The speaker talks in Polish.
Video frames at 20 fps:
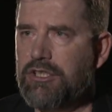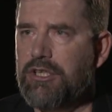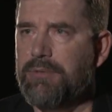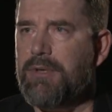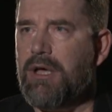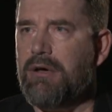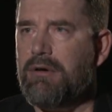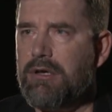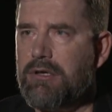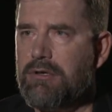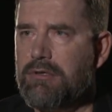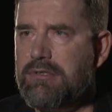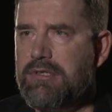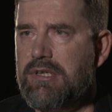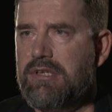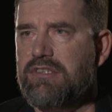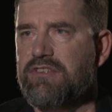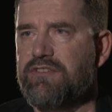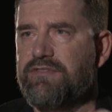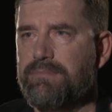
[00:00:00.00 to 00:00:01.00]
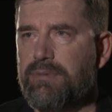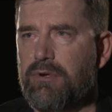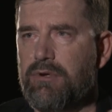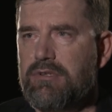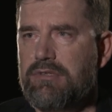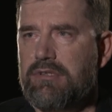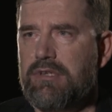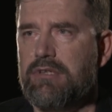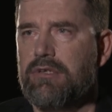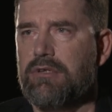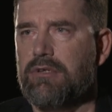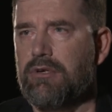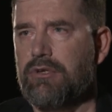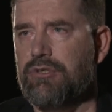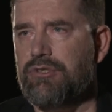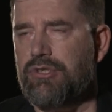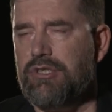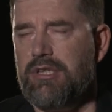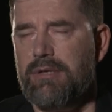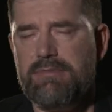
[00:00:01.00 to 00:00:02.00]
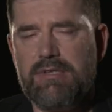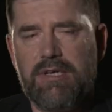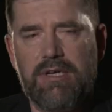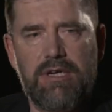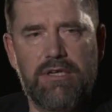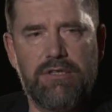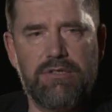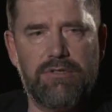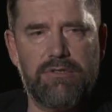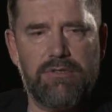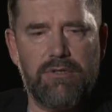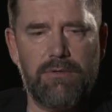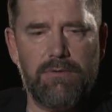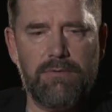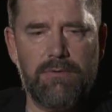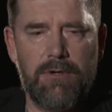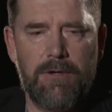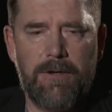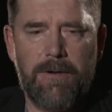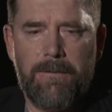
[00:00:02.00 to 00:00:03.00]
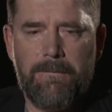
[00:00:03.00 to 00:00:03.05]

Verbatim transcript: nie miała koncesji w Polsce, tylko gdzieś tam za granicą.